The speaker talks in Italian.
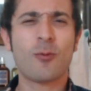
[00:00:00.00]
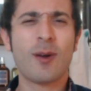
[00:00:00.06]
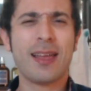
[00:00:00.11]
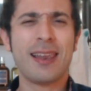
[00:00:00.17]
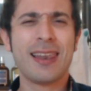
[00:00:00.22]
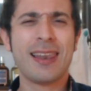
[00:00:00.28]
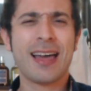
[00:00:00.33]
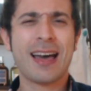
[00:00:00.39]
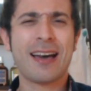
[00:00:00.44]

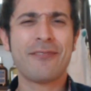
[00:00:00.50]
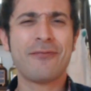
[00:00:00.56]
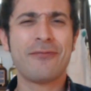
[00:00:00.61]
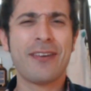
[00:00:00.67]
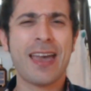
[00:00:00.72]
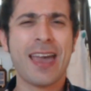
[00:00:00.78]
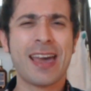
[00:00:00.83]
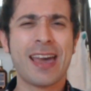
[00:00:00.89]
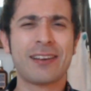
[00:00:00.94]
che dà
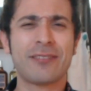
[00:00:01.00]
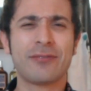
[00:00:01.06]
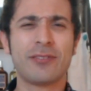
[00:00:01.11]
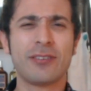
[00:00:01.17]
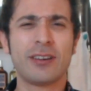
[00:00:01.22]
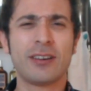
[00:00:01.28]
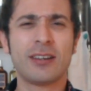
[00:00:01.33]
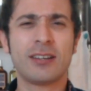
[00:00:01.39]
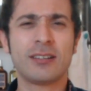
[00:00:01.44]

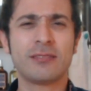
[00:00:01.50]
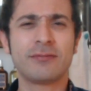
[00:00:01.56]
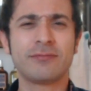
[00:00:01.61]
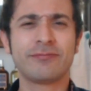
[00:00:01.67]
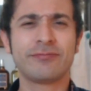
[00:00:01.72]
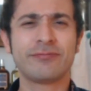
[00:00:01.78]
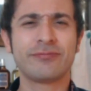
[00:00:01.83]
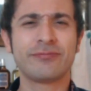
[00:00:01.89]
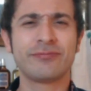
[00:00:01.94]
quella
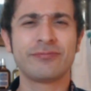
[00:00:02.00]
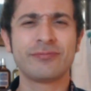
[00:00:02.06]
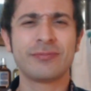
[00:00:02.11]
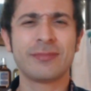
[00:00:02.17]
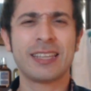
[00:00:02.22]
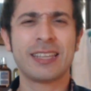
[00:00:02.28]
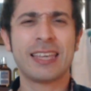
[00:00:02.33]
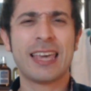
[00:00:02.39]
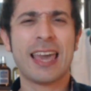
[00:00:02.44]

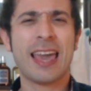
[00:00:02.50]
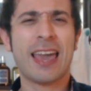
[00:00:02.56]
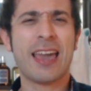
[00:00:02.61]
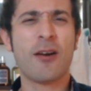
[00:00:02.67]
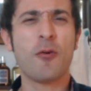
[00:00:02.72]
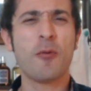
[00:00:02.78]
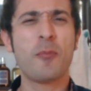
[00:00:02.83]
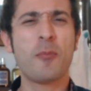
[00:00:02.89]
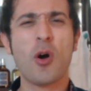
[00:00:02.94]
verve
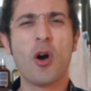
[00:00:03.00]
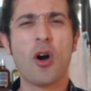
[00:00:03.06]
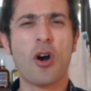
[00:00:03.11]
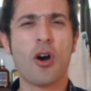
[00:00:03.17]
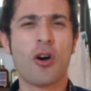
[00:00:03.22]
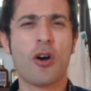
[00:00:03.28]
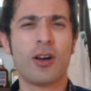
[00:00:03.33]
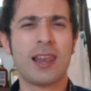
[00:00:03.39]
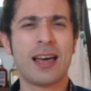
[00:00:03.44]

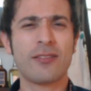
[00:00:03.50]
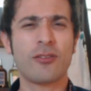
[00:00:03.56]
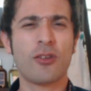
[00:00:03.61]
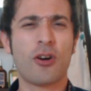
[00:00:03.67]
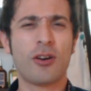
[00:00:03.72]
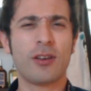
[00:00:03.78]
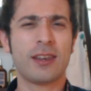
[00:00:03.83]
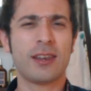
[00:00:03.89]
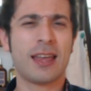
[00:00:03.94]
che è un
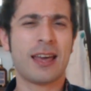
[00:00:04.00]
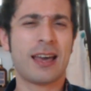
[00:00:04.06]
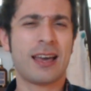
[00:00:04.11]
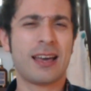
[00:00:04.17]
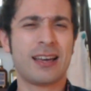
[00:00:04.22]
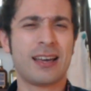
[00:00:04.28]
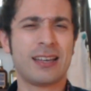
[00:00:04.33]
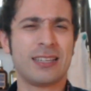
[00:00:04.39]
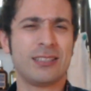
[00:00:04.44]
po' la
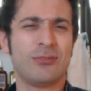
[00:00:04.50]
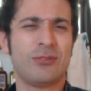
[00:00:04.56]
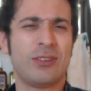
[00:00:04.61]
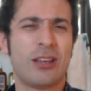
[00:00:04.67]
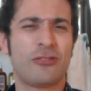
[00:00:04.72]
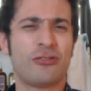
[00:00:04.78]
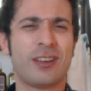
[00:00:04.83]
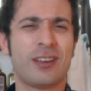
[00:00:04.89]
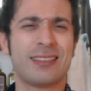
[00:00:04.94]

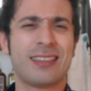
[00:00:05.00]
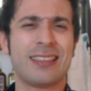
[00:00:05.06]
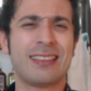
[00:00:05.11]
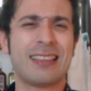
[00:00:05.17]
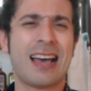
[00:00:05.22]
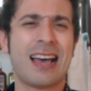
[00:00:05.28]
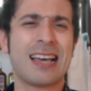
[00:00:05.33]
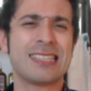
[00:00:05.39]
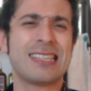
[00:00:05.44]
donna
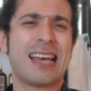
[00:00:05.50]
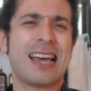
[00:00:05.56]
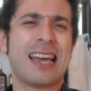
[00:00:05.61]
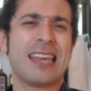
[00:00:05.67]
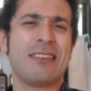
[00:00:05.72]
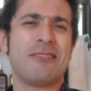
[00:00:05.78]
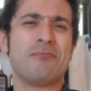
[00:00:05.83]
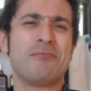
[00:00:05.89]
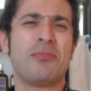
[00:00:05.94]
di una
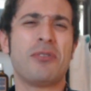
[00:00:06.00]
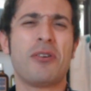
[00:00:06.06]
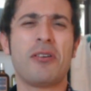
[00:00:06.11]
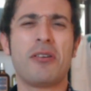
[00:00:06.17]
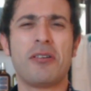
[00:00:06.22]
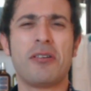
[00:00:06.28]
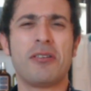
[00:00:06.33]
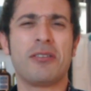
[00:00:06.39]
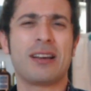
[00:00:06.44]
certa età,
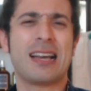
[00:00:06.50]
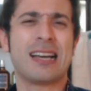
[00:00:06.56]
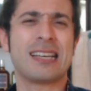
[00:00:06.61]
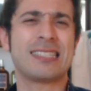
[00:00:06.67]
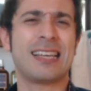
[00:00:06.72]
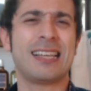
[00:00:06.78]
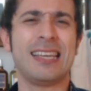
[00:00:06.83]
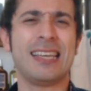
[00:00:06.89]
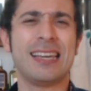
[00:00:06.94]
sai, un
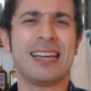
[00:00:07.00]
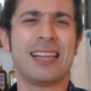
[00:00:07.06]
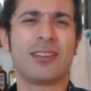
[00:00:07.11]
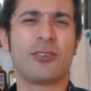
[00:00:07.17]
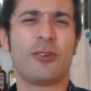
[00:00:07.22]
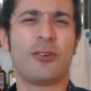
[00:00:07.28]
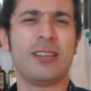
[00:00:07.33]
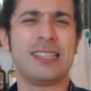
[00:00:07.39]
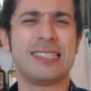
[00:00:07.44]
po'
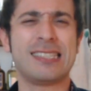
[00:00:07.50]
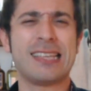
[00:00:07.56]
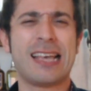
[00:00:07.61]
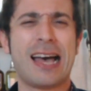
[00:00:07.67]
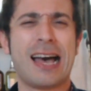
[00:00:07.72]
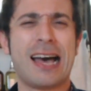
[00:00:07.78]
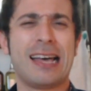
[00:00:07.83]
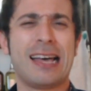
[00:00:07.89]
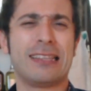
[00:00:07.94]

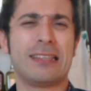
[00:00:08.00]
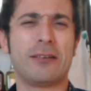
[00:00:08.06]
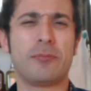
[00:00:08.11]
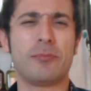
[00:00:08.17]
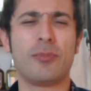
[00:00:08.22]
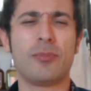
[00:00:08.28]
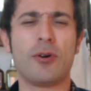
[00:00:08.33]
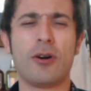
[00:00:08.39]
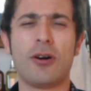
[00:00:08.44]
casalinga
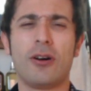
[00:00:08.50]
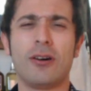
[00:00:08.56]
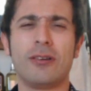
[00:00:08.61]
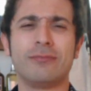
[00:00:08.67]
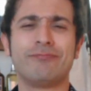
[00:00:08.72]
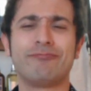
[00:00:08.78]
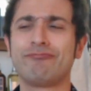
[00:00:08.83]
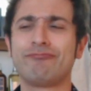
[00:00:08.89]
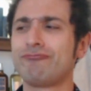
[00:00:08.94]
alcolizzata,
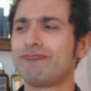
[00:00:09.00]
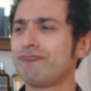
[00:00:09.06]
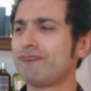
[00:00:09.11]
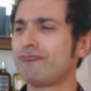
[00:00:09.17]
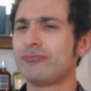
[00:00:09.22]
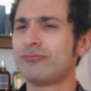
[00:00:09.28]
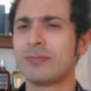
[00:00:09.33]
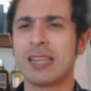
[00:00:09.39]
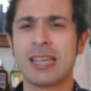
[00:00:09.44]
un
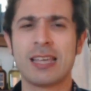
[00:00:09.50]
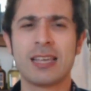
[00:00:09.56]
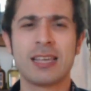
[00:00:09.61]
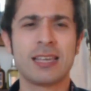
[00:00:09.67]
po'